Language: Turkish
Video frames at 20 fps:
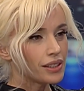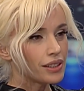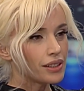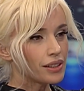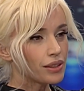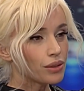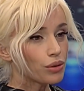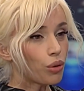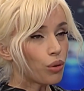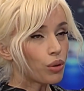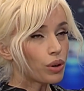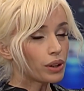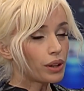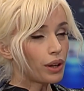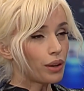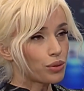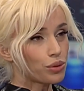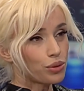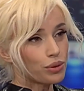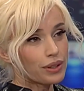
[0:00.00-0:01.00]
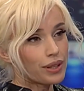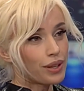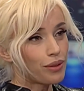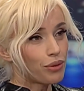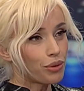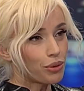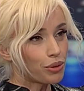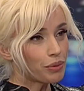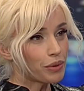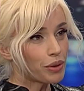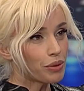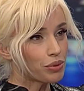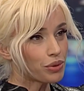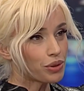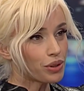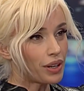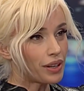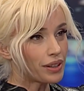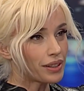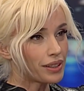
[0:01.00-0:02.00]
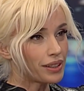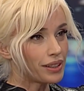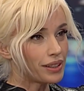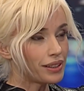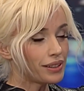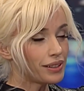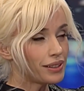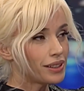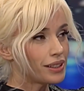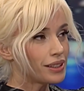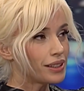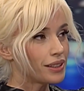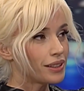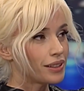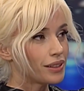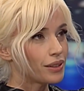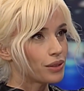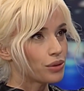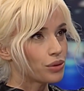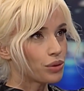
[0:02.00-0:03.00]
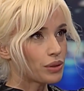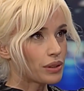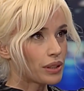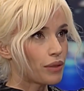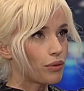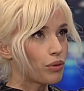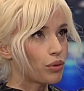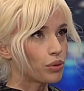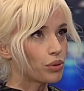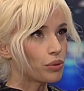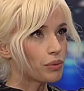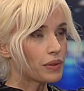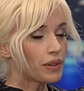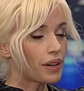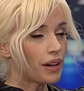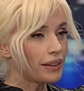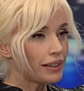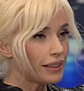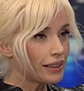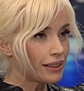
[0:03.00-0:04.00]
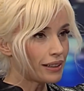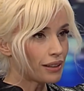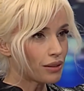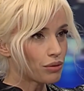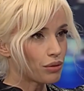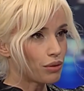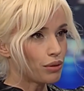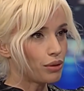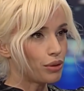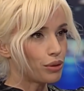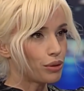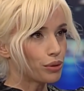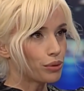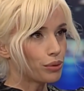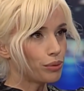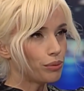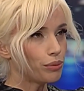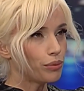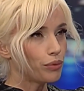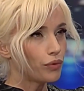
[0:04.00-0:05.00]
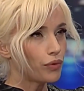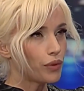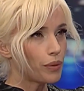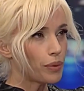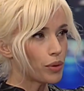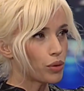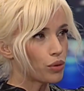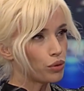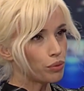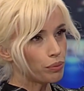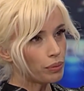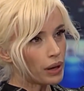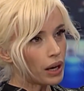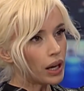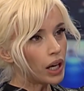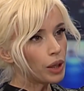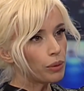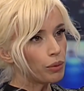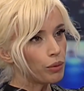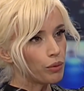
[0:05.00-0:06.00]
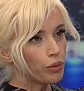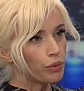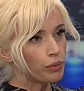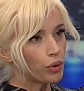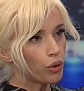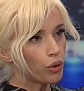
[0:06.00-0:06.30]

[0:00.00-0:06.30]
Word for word: Ee, o kadar çok seviyorum ki bu şarkıyı. Çok seviyordum. Sahnede de söylüyordum. Ve bir gün bir albümümde